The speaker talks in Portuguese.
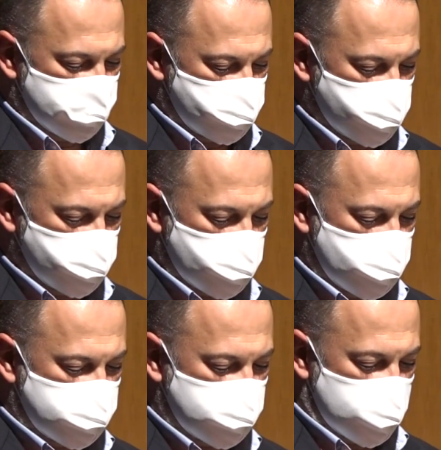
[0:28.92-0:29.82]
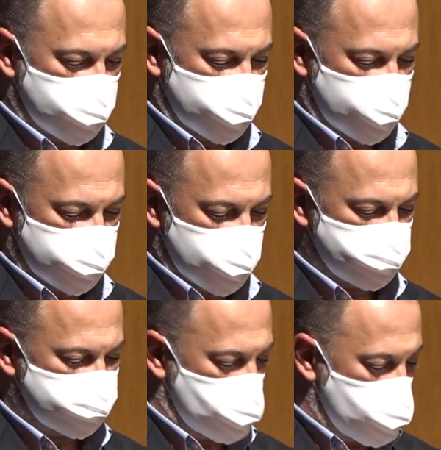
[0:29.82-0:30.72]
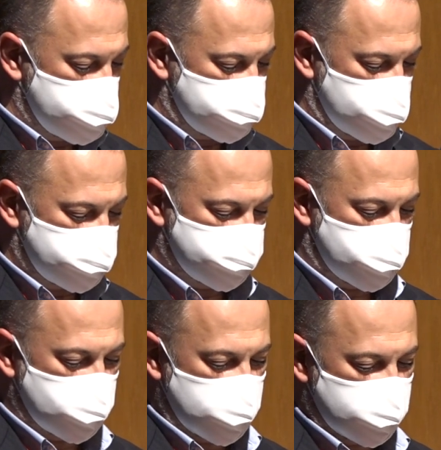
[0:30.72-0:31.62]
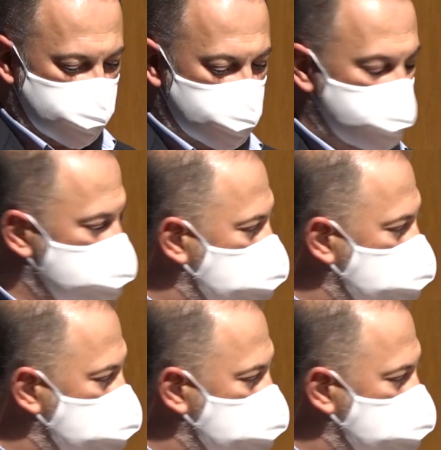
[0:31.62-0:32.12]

de tudo o que aprendemos ontem sobre o galego